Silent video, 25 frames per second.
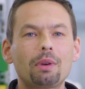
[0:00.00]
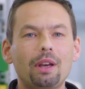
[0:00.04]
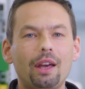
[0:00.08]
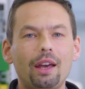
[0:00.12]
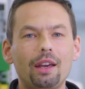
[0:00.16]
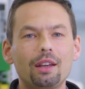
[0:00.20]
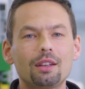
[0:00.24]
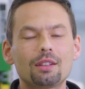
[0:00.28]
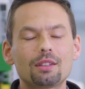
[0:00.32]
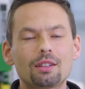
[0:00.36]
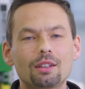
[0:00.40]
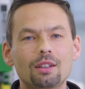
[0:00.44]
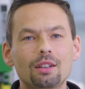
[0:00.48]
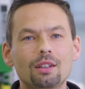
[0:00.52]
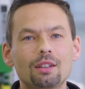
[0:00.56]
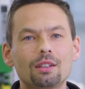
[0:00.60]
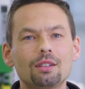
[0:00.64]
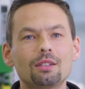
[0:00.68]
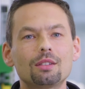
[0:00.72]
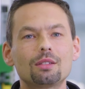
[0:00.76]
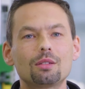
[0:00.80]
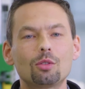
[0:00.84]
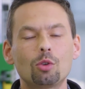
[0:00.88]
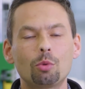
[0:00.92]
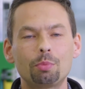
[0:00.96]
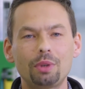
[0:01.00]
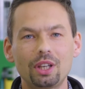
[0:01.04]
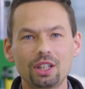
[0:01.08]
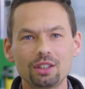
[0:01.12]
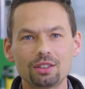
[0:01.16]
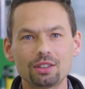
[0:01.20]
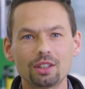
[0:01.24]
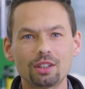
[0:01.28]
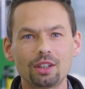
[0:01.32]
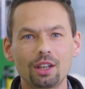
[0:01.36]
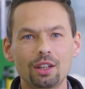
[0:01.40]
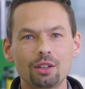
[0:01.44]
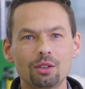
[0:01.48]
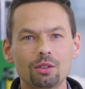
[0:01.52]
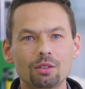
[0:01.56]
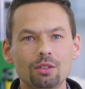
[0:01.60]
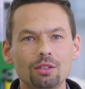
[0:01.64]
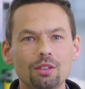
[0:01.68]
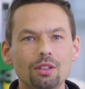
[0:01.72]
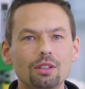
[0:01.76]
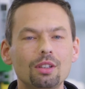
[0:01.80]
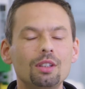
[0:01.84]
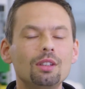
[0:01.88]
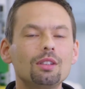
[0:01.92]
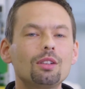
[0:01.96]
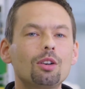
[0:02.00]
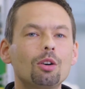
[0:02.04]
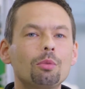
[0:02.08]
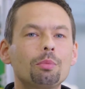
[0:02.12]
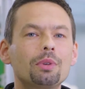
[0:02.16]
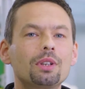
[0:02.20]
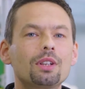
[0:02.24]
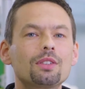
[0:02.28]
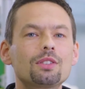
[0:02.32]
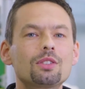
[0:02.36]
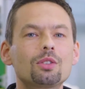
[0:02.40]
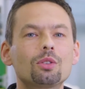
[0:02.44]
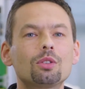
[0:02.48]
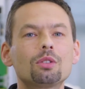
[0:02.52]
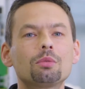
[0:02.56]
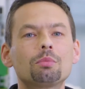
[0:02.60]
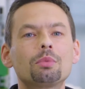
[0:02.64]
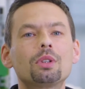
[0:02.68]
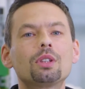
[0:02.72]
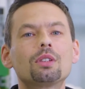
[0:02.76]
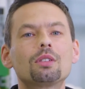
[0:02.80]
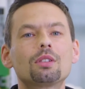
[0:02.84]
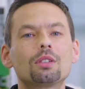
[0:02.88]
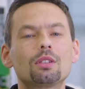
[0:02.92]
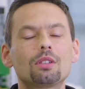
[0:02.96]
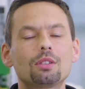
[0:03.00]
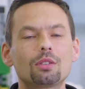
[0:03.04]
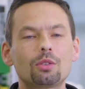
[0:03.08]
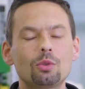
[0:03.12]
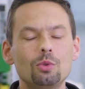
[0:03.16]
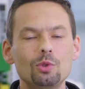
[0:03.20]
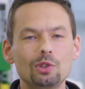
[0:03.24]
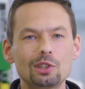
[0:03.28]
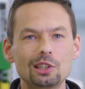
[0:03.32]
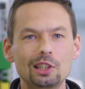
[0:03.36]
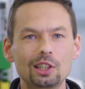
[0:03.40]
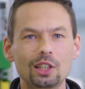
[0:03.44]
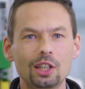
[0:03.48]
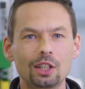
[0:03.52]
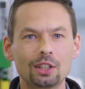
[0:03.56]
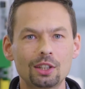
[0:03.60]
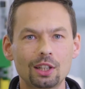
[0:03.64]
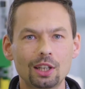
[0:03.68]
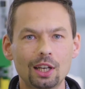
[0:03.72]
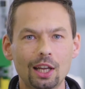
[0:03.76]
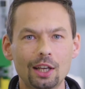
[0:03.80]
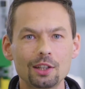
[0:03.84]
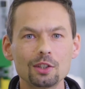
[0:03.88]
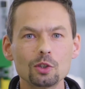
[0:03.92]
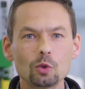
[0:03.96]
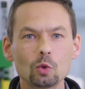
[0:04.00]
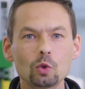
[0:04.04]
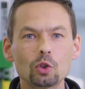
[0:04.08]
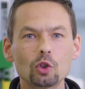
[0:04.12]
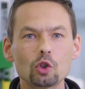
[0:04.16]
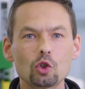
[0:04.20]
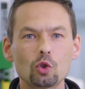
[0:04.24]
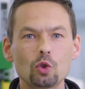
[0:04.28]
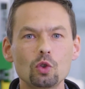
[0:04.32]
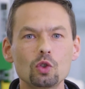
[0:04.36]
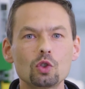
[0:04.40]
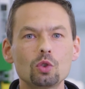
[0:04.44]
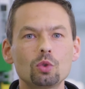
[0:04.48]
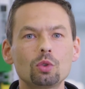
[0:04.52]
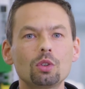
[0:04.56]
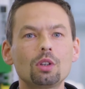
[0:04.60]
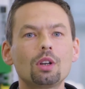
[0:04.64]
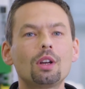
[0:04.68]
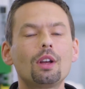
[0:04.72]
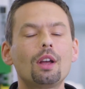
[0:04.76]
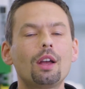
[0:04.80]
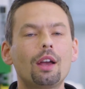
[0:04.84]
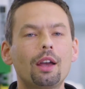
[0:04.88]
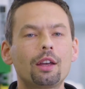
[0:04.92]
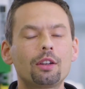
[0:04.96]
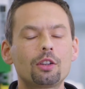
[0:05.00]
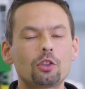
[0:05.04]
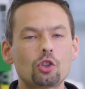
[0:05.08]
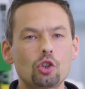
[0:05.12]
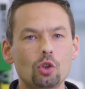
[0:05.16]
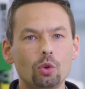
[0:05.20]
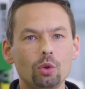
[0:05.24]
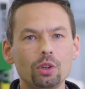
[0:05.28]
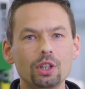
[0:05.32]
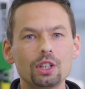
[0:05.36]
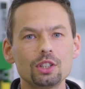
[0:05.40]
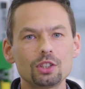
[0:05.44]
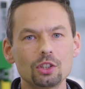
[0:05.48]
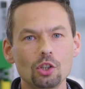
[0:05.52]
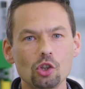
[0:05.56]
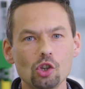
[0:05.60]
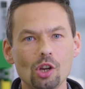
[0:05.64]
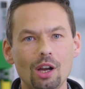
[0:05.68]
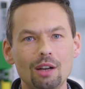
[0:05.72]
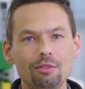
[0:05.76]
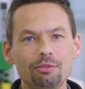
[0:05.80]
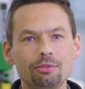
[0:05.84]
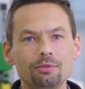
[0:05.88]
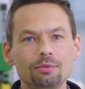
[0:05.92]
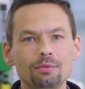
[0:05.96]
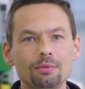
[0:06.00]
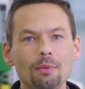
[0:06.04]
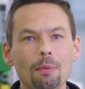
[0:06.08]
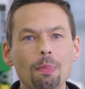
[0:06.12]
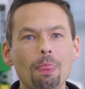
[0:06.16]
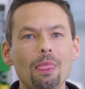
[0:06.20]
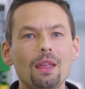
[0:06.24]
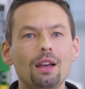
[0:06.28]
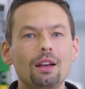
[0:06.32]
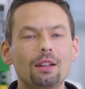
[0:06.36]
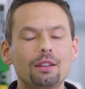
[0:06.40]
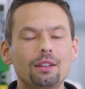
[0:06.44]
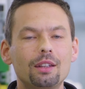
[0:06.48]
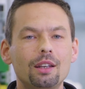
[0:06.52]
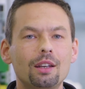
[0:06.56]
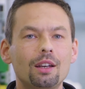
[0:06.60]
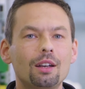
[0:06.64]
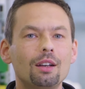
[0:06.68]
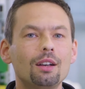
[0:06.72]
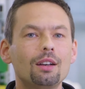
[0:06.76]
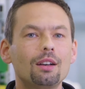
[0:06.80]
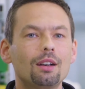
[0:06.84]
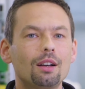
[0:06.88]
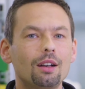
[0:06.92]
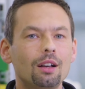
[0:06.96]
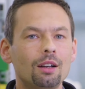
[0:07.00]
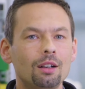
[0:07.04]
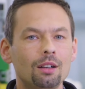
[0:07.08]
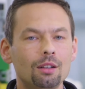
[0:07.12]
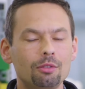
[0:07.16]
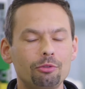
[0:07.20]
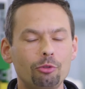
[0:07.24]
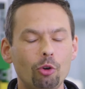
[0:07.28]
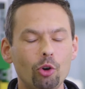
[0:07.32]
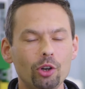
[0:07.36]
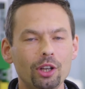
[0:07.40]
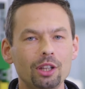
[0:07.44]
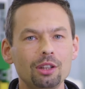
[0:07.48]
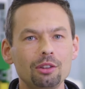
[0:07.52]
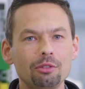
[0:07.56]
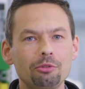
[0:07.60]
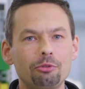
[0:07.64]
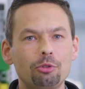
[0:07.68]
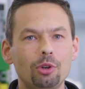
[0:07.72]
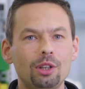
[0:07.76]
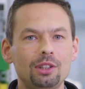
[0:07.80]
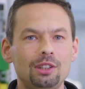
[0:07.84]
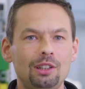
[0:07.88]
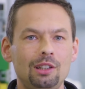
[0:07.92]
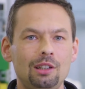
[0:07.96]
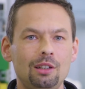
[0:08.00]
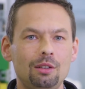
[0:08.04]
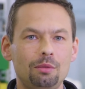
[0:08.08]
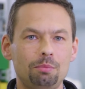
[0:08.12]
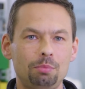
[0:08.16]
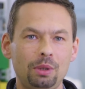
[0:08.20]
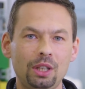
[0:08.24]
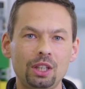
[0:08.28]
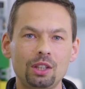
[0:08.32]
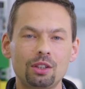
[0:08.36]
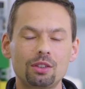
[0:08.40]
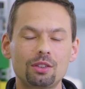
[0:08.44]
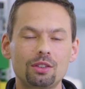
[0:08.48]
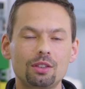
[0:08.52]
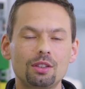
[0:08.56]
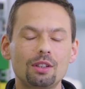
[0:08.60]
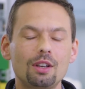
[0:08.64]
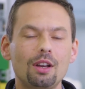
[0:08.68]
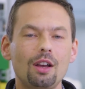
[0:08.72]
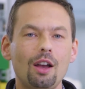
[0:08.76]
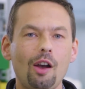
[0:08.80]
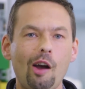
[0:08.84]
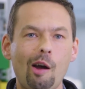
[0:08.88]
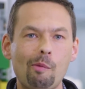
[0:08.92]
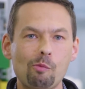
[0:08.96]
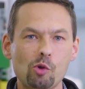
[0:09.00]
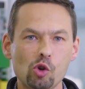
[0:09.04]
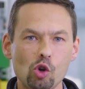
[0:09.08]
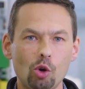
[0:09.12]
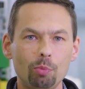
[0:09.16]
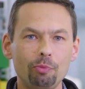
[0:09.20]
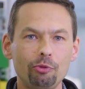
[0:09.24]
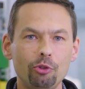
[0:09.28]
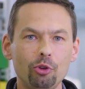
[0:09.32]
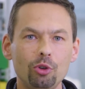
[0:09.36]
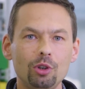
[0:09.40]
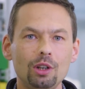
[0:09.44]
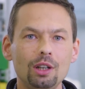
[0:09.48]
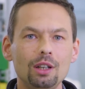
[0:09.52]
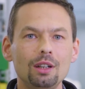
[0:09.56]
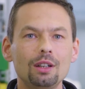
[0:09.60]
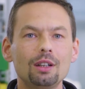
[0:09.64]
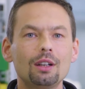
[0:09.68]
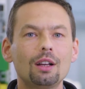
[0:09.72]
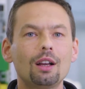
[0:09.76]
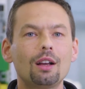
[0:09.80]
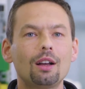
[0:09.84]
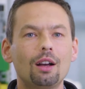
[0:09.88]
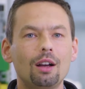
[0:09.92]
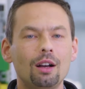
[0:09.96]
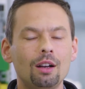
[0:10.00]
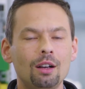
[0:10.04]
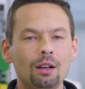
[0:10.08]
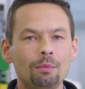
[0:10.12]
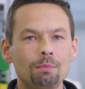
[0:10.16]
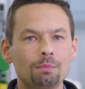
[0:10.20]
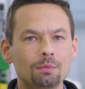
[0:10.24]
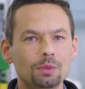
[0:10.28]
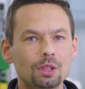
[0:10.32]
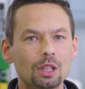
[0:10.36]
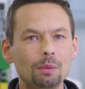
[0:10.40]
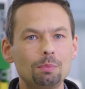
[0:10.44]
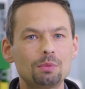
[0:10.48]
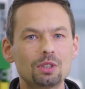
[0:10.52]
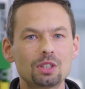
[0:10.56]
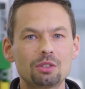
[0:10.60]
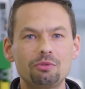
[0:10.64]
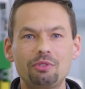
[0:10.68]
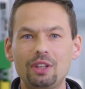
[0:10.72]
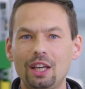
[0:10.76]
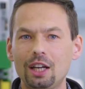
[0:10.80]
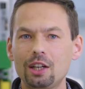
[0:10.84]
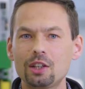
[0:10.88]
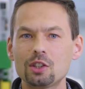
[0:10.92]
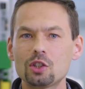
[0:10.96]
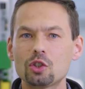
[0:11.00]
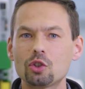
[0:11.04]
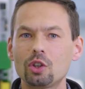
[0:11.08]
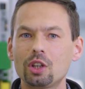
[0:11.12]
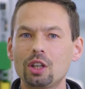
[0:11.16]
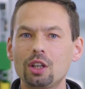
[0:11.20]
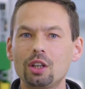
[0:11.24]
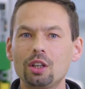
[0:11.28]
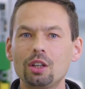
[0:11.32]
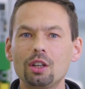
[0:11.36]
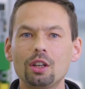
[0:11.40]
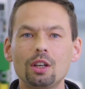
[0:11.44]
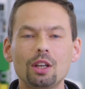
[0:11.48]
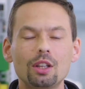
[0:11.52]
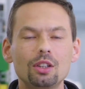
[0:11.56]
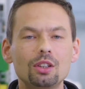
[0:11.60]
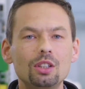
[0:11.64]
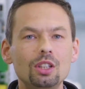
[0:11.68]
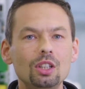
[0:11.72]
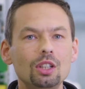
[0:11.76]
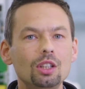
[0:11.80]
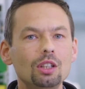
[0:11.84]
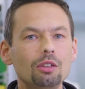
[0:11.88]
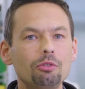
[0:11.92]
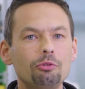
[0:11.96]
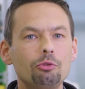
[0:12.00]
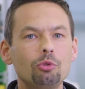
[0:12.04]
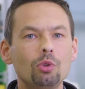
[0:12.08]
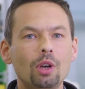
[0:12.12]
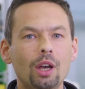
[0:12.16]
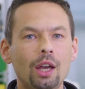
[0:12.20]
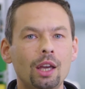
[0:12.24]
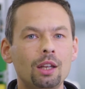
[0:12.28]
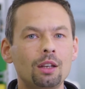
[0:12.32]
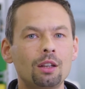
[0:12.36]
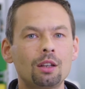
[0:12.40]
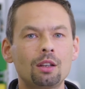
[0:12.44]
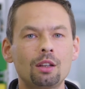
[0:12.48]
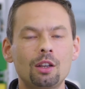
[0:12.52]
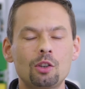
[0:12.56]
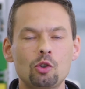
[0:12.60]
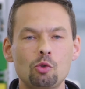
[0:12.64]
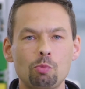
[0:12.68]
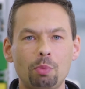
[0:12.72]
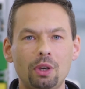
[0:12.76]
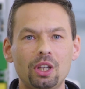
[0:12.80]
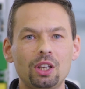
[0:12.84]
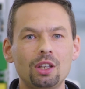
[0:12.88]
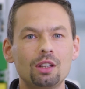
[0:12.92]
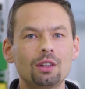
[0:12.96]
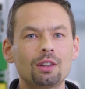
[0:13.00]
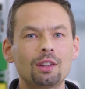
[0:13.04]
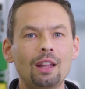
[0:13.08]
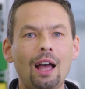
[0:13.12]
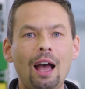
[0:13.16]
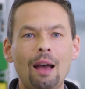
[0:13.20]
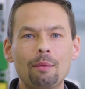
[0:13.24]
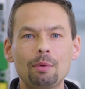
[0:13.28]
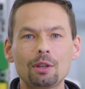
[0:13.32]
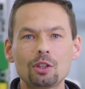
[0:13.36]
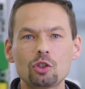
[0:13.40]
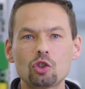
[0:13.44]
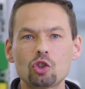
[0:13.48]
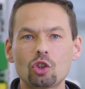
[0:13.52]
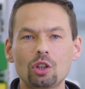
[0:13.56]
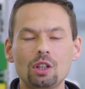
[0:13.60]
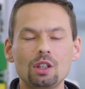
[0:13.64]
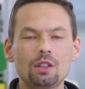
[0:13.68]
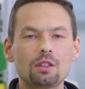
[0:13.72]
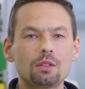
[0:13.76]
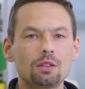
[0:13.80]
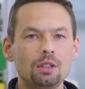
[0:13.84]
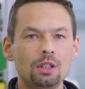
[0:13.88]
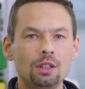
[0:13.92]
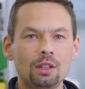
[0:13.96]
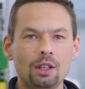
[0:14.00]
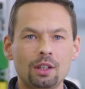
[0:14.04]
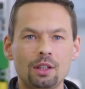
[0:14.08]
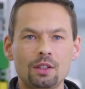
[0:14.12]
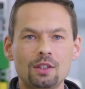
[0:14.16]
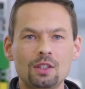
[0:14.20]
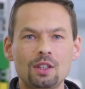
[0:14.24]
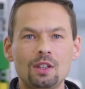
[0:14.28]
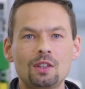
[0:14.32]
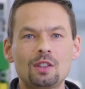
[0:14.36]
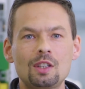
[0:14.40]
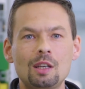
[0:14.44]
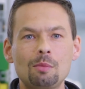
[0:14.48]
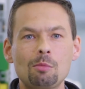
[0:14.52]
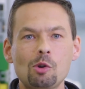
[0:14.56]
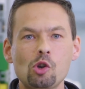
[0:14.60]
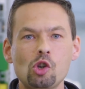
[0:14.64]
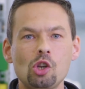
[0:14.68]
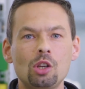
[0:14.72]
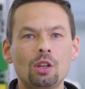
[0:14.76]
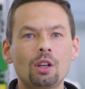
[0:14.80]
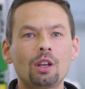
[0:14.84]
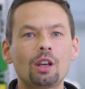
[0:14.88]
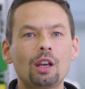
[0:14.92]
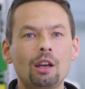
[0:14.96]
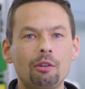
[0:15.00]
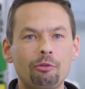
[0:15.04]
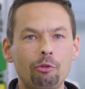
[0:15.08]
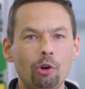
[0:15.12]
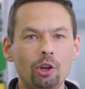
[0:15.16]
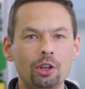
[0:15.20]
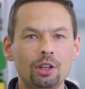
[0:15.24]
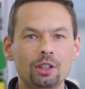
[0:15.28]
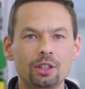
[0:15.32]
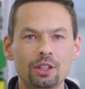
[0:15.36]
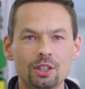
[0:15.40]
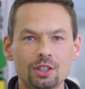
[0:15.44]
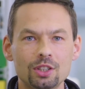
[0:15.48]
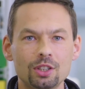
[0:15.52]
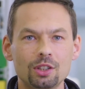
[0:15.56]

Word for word: Bereich der Objekterkennung in Kombination mit künstlicher Intelligenzunterstützung einen Showcase geschaffen, der äh, folgenden Vorteil bringt. Am Shopfloor ähm, gibt es Werkzeuge, die für einen entsprechenden Arbeitsschritt in einer CNC-Maschine erforderlich